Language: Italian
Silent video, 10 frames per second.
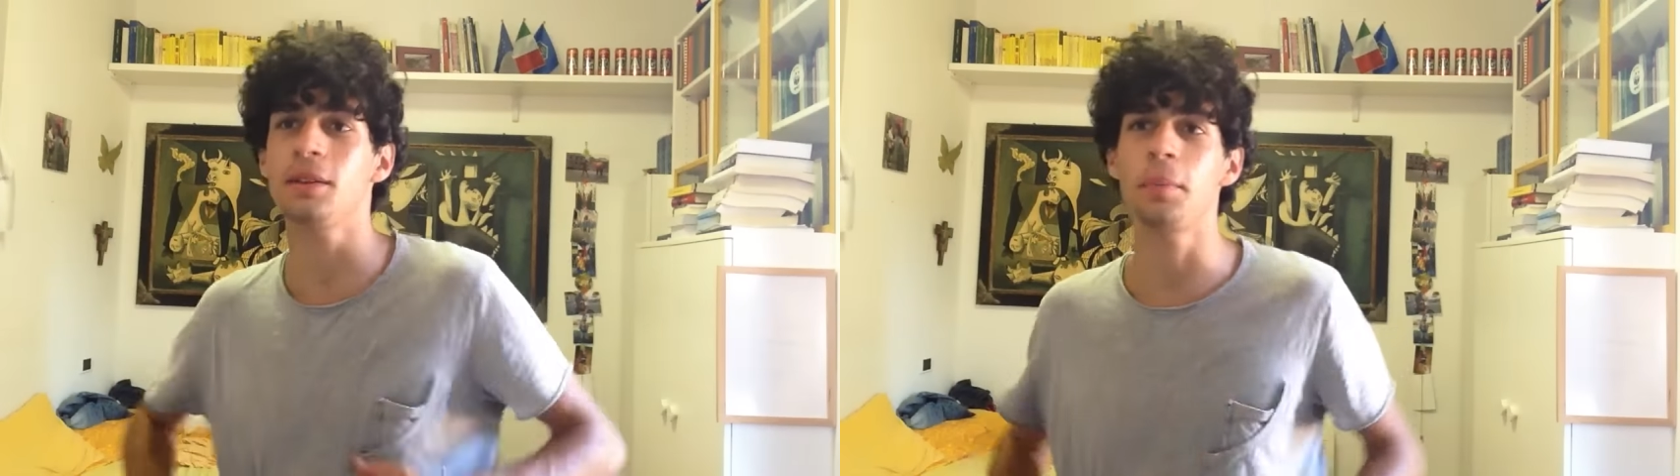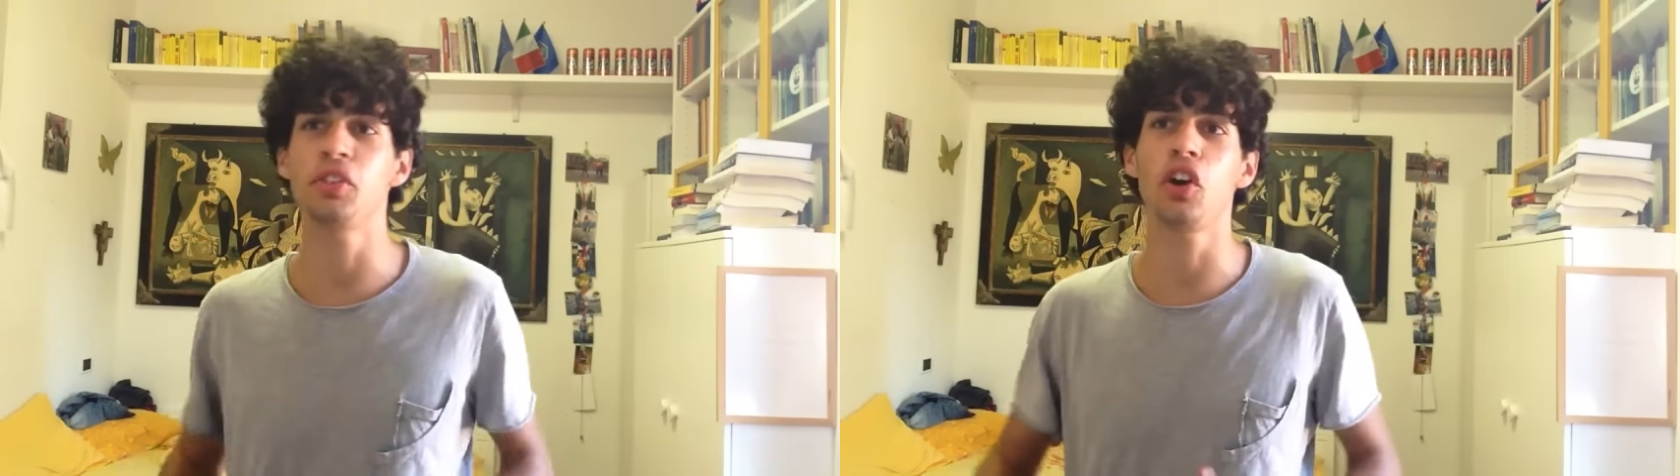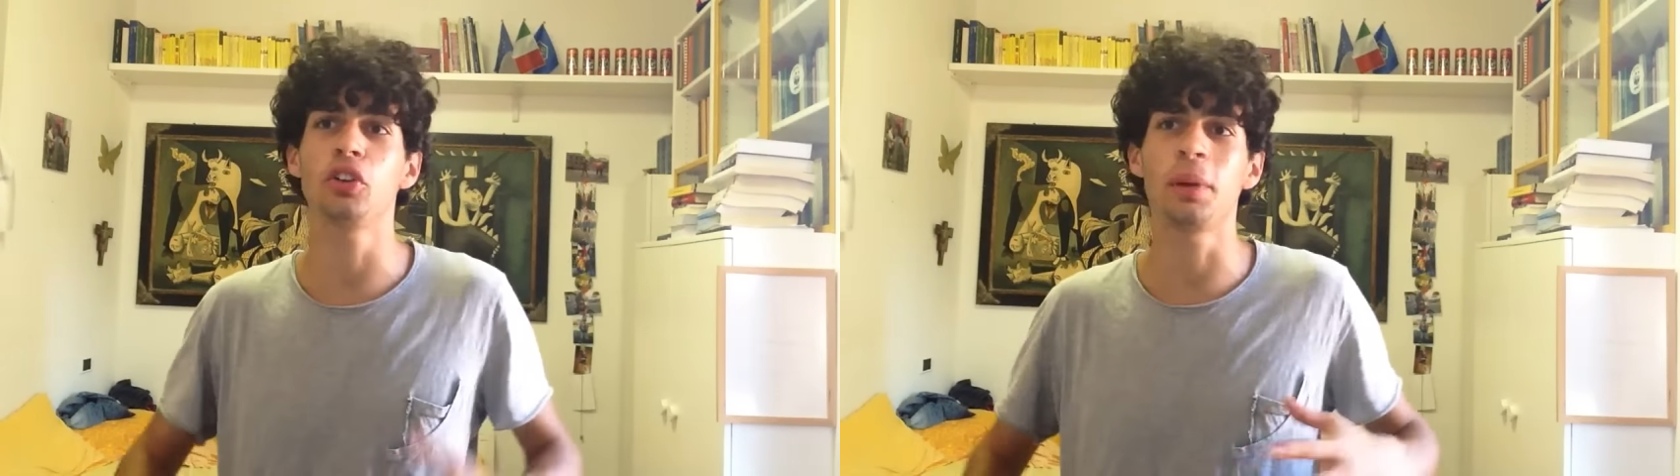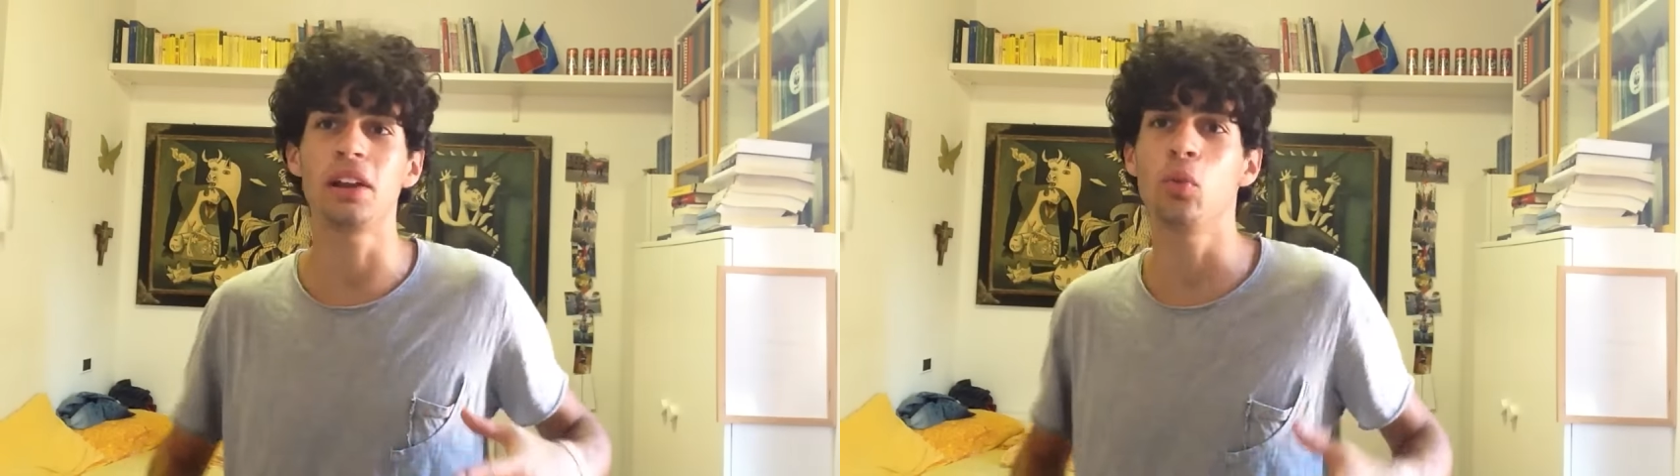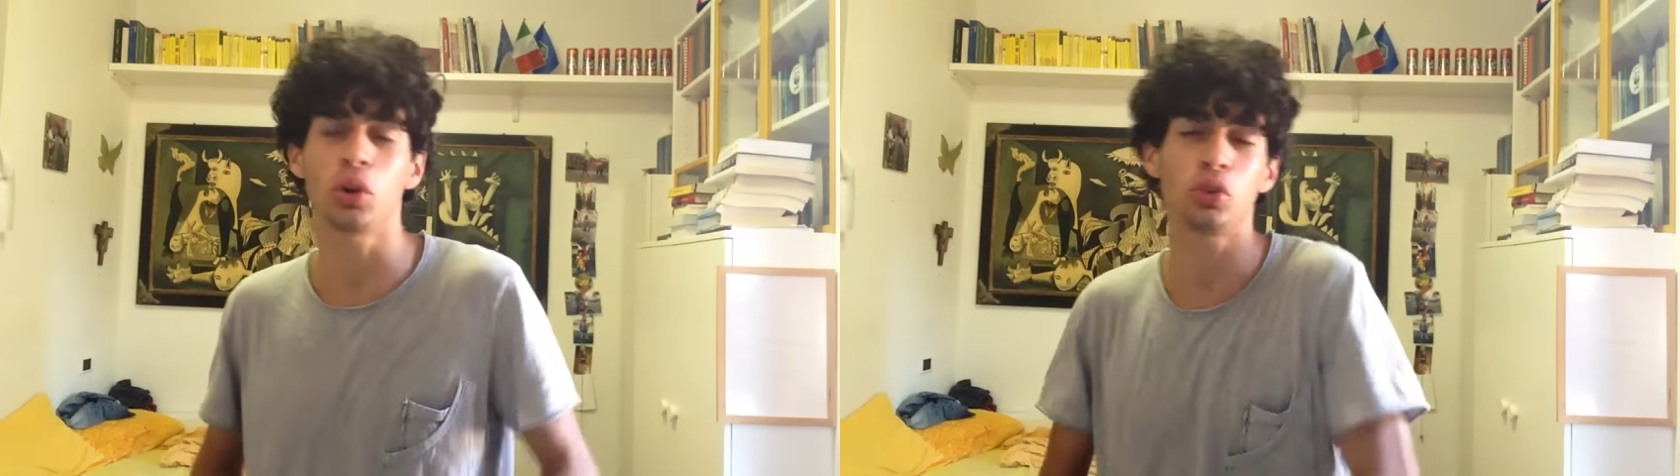episodio per
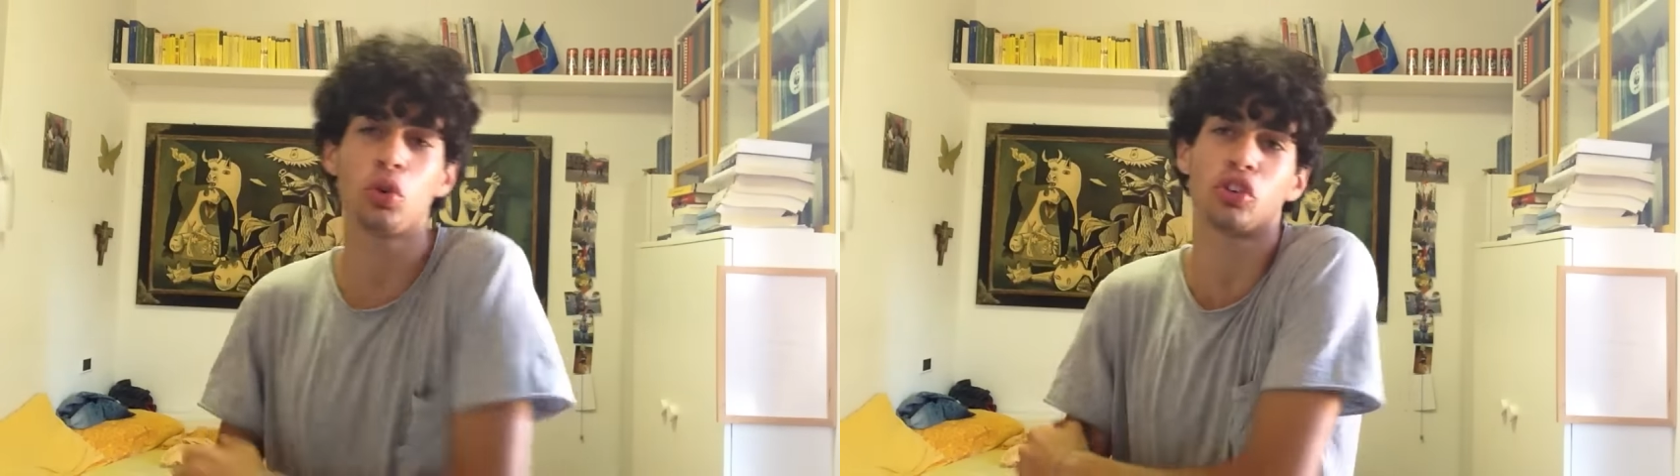il World Tour,